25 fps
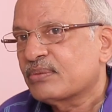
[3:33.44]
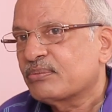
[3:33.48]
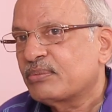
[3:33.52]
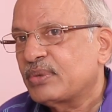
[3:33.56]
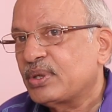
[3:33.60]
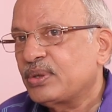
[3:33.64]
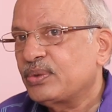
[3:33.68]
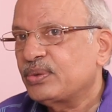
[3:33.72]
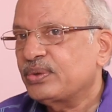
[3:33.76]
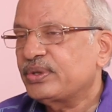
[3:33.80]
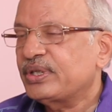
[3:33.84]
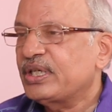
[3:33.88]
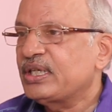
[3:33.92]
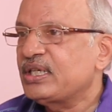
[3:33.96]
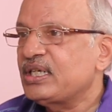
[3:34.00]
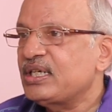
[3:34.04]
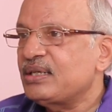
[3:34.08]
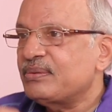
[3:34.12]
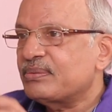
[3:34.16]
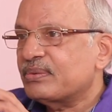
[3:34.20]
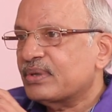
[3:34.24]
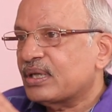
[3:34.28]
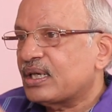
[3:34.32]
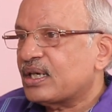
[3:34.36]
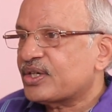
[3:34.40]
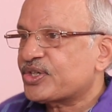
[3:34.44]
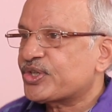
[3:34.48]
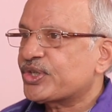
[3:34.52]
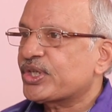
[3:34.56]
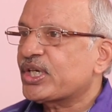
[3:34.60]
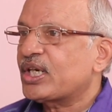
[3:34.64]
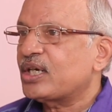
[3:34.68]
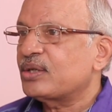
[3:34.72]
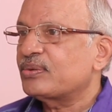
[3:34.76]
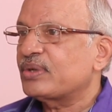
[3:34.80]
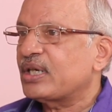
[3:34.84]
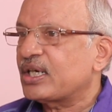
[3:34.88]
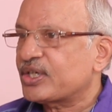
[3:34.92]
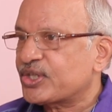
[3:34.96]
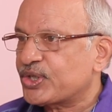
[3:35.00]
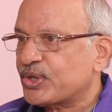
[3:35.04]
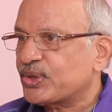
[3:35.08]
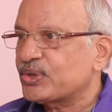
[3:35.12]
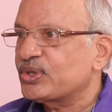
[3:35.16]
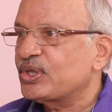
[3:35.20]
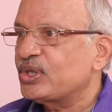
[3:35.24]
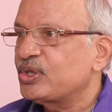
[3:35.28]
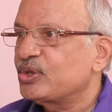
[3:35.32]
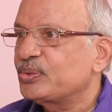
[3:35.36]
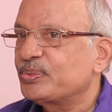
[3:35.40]
మనం ఎన్ని అక్షరాలు
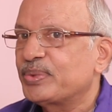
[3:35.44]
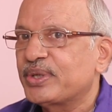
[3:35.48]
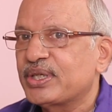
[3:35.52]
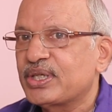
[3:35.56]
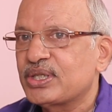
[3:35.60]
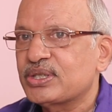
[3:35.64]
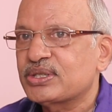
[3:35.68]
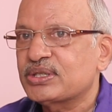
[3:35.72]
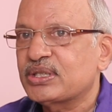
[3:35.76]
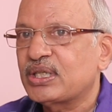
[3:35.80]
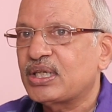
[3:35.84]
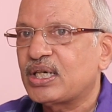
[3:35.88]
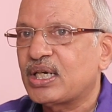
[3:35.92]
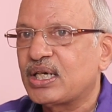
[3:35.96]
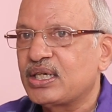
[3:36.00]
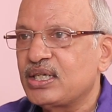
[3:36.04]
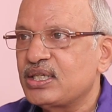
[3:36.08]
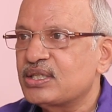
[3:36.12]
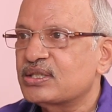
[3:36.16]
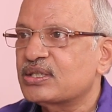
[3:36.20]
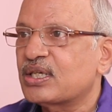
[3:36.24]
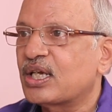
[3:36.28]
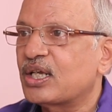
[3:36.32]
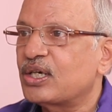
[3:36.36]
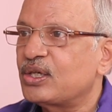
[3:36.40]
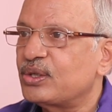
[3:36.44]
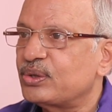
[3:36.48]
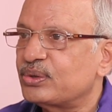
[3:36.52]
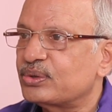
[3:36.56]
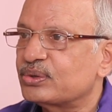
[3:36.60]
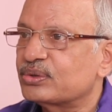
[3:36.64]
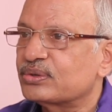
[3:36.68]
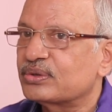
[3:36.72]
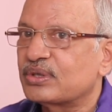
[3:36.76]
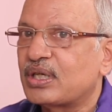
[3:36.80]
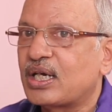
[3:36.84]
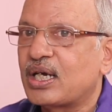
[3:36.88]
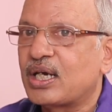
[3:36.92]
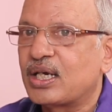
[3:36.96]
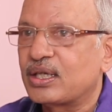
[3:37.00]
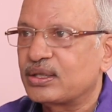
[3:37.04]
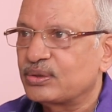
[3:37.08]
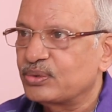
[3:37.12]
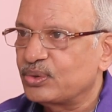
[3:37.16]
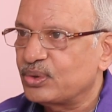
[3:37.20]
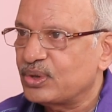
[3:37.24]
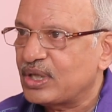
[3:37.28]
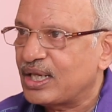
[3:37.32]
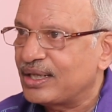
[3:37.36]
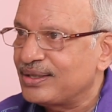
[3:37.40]
అక్షరధనులు ఉపయోగిస్తే అన్నిసార్లు ఆ
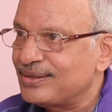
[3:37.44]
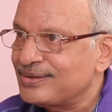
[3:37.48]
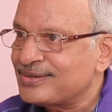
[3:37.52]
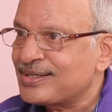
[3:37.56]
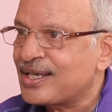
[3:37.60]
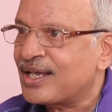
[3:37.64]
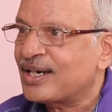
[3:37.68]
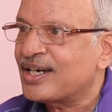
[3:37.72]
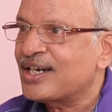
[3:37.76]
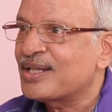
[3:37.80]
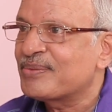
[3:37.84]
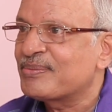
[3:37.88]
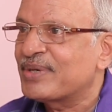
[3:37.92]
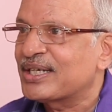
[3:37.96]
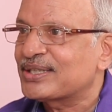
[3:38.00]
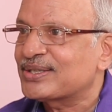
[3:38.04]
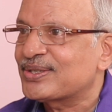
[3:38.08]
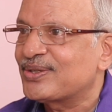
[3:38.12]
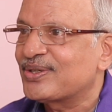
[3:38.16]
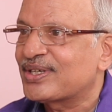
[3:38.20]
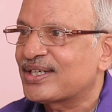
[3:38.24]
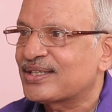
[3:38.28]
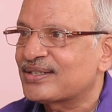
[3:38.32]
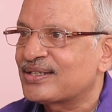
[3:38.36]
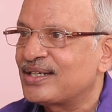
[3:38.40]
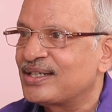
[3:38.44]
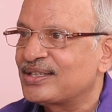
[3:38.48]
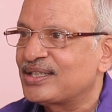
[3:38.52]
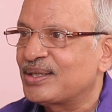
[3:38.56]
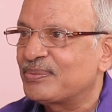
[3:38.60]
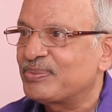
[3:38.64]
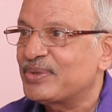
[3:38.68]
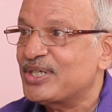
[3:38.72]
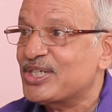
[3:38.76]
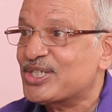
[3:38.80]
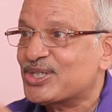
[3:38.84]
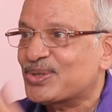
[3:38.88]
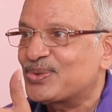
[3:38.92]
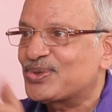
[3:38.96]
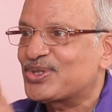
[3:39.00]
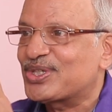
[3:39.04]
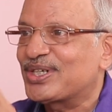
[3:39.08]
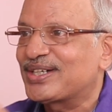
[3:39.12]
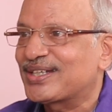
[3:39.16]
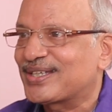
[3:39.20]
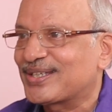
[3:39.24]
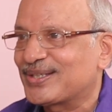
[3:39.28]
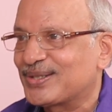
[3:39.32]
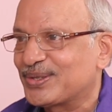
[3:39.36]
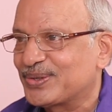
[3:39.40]
నోరు అన్నిసార్లే మాత్రమే కదలాలి తప్ప ఇష్టం
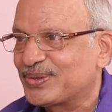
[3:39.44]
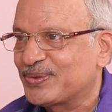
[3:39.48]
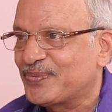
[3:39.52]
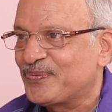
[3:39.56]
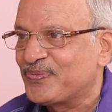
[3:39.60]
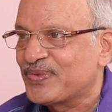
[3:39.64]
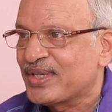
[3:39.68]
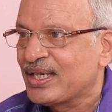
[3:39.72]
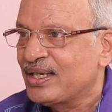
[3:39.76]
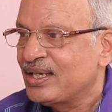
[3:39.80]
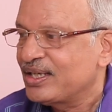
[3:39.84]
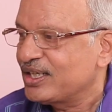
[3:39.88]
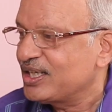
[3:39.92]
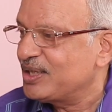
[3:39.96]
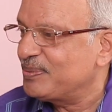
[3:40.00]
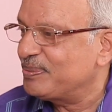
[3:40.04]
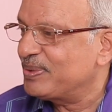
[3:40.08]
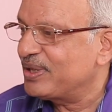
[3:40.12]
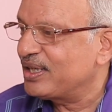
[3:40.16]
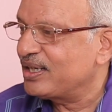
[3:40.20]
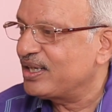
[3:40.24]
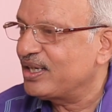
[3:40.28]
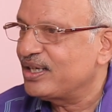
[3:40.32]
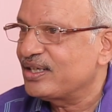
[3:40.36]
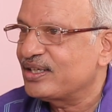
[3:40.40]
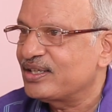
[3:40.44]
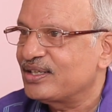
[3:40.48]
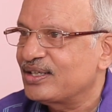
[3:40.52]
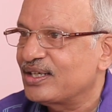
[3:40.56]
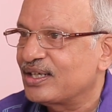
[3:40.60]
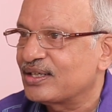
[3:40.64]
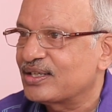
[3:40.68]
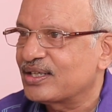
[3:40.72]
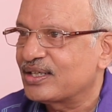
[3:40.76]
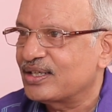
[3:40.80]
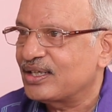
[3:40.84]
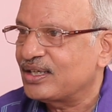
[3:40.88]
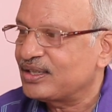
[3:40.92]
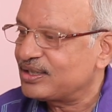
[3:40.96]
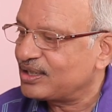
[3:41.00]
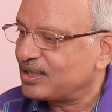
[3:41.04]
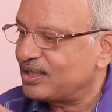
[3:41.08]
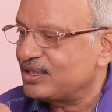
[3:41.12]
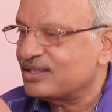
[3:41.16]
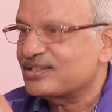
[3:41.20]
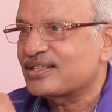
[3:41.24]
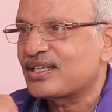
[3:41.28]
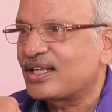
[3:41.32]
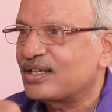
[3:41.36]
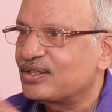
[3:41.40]
వచ్చినట్టు కదలదు నీ పేరేంటి అంటారు అంటే
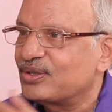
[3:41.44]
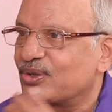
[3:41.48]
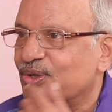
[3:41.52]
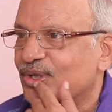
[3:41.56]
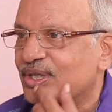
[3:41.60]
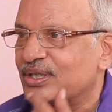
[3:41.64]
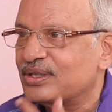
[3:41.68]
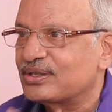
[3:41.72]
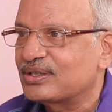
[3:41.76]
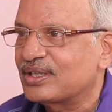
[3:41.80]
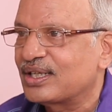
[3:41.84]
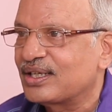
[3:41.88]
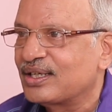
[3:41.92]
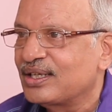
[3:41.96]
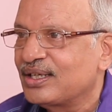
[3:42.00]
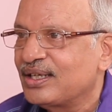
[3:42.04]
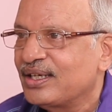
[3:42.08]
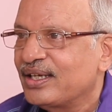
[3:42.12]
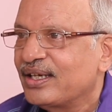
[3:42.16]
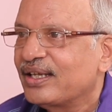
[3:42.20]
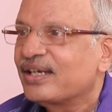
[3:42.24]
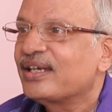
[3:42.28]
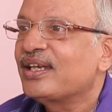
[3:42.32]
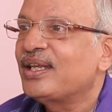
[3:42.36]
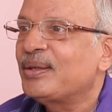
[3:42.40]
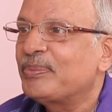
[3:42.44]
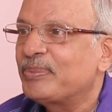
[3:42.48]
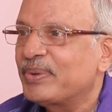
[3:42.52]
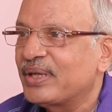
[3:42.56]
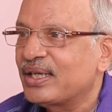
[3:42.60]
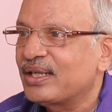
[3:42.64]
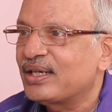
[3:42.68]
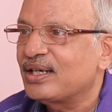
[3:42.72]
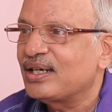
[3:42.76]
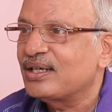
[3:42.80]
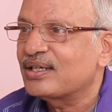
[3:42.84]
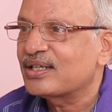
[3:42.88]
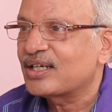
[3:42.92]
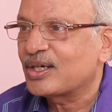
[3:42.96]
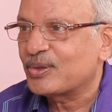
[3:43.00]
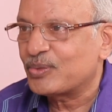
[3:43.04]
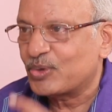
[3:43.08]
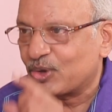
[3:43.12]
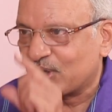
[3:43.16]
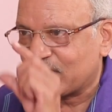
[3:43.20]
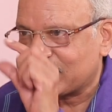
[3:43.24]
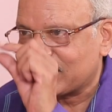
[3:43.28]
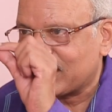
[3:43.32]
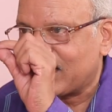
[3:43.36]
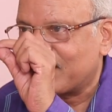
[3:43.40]
అన్నిసార్లు నోరు కదా నీ పేరేంటి అన్నప్పుడు
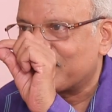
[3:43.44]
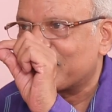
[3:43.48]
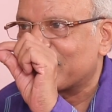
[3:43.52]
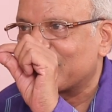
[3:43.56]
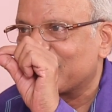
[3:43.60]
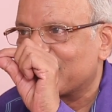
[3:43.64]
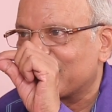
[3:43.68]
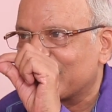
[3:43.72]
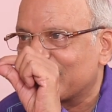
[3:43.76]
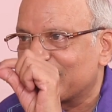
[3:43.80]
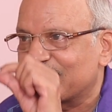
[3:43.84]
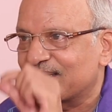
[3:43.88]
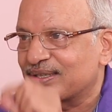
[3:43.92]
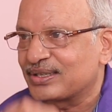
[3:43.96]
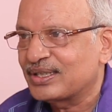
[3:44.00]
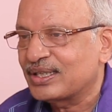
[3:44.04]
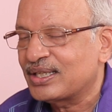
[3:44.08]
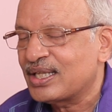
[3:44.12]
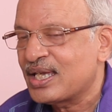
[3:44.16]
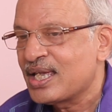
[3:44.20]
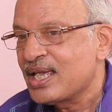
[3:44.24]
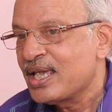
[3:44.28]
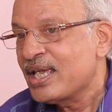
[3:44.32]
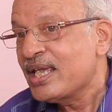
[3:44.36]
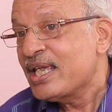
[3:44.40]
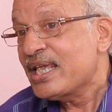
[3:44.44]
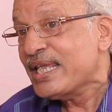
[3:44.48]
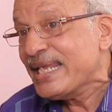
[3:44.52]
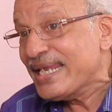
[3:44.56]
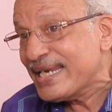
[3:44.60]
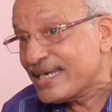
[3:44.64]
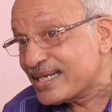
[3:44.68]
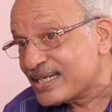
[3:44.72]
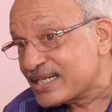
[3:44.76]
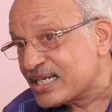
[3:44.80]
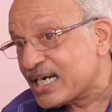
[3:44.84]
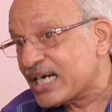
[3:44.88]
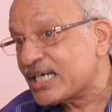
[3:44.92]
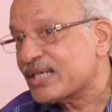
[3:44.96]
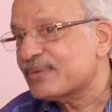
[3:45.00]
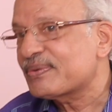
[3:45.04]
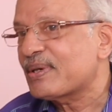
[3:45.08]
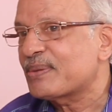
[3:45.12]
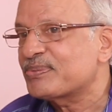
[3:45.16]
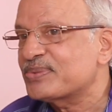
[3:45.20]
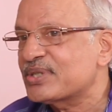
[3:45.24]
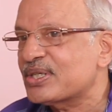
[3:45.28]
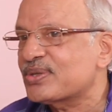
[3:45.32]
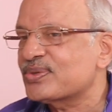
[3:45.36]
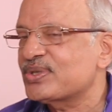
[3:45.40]
ఒక్కసారి పెద్ద కదులుతుంది కదా ఇట్లాంటివి
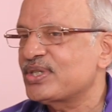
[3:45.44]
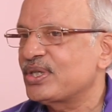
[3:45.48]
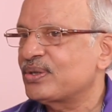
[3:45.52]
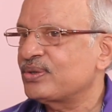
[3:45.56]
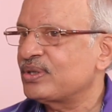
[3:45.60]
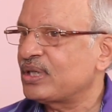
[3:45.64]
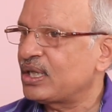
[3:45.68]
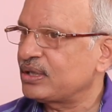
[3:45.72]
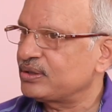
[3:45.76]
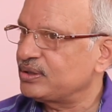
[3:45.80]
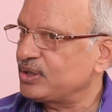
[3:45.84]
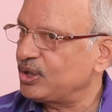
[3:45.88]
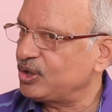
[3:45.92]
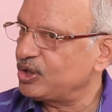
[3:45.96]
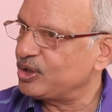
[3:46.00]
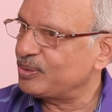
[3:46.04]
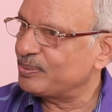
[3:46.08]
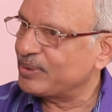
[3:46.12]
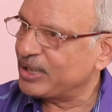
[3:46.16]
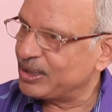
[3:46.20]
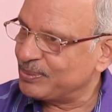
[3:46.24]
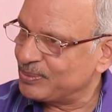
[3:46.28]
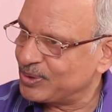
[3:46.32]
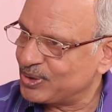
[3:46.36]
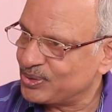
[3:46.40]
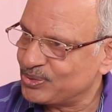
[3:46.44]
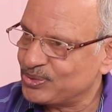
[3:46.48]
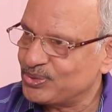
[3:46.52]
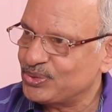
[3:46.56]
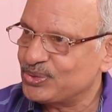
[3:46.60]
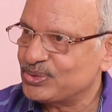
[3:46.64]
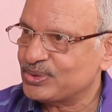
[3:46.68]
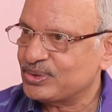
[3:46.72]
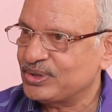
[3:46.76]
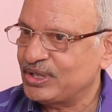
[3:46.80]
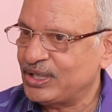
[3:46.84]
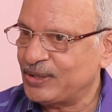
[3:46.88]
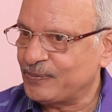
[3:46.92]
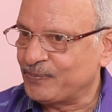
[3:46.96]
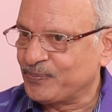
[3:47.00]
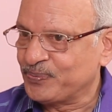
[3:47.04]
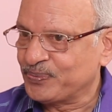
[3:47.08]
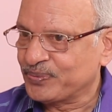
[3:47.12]
అబ్జర్వ్ చేయకుండా అద్దంలో మనం మనం చూసుకుని